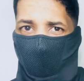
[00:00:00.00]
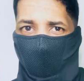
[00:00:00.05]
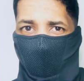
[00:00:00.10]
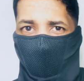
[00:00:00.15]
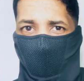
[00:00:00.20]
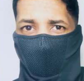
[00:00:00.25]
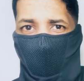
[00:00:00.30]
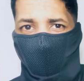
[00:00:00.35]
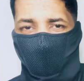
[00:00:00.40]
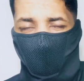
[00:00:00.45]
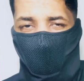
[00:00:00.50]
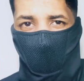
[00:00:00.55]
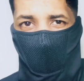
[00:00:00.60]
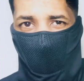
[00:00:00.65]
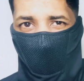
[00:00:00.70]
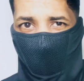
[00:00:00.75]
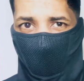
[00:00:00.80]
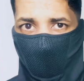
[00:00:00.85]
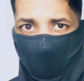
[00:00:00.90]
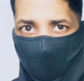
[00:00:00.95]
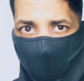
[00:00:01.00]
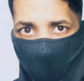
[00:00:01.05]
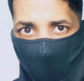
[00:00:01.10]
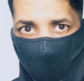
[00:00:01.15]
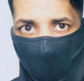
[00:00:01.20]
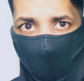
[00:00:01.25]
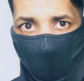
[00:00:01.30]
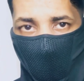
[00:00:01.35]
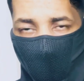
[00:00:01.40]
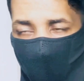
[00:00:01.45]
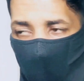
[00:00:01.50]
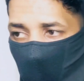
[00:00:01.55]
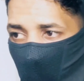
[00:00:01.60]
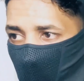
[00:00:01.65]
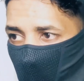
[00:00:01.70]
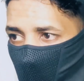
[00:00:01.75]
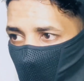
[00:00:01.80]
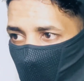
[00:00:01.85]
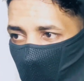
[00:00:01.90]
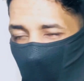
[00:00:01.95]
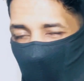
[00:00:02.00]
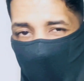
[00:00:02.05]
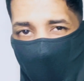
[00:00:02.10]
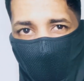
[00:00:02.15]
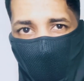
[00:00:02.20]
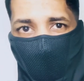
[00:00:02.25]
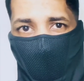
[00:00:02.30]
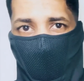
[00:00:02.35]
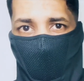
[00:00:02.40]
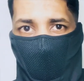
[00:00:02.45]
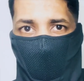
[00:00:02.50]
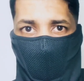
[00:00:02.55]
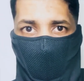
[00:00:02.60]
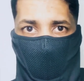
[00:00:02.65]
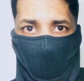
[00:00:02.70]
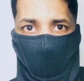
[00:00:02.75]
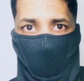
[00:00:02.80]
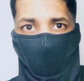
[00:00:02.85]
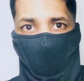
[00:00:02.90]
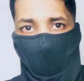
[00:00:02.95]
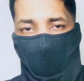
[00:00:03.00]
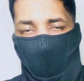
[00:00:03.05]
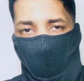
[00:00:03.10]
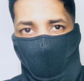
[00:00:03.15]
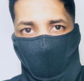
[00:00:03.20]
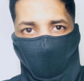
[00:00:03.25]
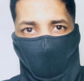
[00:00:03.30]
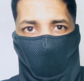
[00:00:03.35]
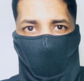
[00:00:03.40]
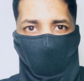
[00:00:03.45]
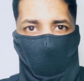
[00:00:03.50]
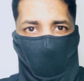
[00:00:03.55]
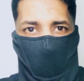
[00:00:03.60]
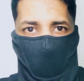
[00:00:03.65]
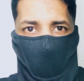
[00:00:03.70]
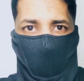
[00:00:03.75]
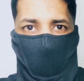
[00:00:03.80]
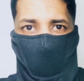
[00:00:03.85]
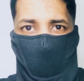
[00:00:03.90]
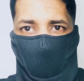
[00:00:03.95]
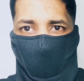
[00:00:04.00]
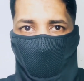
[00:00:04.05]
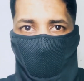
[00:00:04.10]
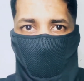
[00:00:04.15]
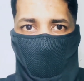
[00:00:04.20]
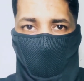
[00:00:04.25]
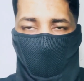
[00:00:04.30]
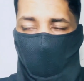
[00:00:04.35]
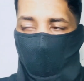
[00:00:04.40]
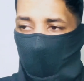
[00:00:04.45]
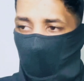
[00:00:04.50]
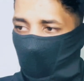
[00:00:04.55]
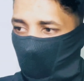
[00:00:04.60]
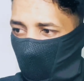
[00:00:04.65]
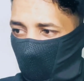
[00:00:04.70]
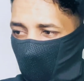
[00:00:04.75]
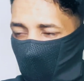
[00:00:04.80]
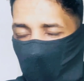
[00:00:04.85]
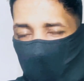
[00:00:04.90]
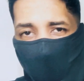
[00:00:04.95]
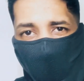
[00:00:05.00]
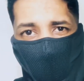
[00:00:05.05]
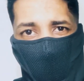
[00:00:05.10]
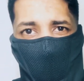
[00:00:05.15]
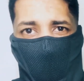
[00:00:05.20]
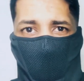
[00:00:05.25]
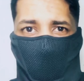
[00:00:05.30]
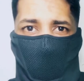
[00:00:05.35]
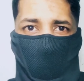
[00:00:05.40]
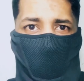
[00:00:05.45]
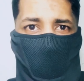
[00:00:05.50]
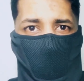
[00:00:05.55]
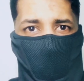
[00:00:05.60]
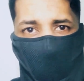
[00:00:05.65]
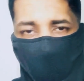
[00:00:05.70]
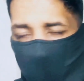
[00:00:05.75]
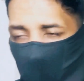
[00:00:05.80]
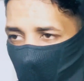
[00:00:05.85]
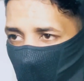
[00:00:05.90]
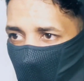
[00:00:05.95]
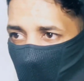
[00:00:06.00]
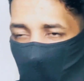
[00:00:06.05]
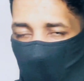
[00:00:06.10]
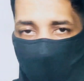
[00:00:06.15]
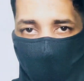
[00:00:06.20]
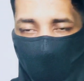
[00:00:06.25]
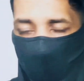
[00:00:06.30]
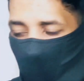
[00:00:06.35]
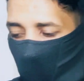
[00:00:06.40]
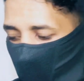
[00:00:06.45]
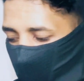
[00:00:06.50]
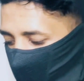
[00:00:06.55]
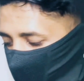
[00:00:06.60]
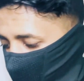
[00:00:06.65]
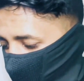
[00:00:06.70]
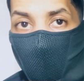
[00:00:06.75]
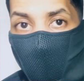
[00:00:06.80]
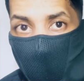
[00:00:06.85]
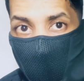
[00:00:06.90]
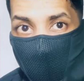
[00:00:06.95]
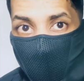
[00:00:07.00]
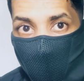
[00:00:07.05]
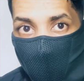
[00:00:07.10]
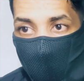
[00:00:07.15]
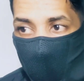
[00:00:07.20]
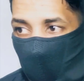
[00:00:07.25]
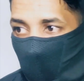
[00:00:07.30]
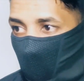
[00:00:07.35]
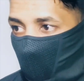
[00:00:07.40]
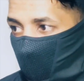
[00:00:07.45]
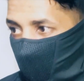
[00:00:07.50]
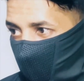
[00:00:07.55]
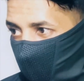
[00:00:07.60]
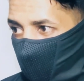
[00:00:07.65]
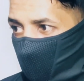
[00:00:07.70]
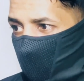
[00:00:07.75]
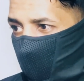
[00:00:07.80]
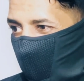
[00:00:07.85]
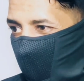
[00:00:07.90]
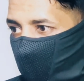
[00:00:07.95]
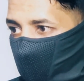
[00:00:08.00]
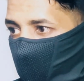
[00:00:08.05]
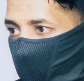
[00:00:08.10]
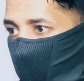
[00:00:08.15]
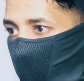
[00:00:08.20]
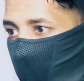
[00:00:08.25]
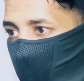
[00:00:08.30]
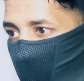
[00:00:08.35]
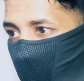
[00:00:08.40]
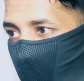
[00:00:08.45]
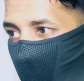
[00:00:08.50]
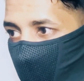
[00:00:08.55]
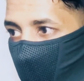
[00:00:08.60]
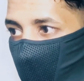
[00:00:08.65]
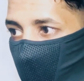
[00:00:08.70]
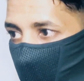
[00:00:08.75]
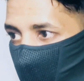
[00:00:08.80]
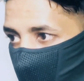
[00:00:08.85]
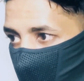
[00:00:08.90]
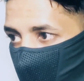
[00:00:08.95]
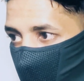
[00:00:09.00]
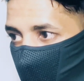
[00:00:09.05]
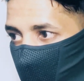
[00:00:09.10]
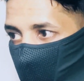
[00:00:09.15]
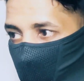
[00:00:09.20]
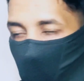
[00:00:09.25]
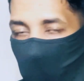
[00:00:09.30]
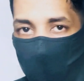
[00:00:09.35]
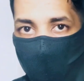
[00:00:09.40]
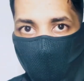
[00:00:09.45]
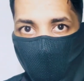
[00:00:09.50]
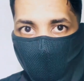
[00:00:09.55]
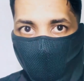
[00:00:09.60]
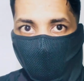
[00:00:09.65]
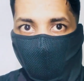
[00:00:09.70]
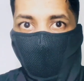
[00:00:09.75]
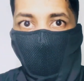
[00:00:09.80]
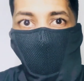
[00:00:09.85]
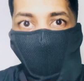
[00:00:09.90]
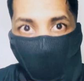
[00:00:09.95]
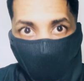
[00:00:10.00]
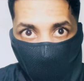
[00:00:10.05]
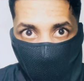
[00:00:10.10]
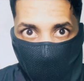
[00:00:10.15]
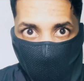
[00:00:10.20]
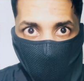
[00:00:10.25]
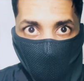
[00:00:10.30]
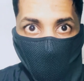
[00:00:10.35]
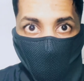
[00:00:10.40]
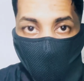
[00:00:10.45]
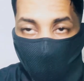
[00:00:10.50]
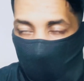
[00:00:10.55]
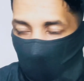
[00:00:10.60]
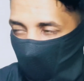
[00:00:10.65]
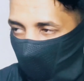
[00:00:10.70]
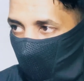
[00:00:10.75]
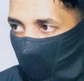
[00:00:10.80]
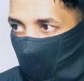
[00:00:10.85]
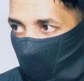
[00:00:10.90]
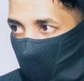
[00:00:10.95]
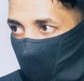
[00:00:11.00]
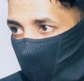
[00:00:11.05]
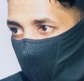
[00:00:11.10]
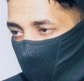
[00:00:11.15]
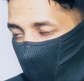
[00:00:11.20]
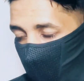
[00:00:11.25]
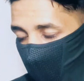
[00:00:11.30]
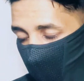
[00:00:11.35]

القاسم آه، بلالي شور نوادي ني تخلق آه، انتخابات البلديه فما نمشي نعطي صوتي نرجع نعكس يوم عدلوا لا فيديو عدل وياك نتكلم آه، نعرف ردود افعالكم انتم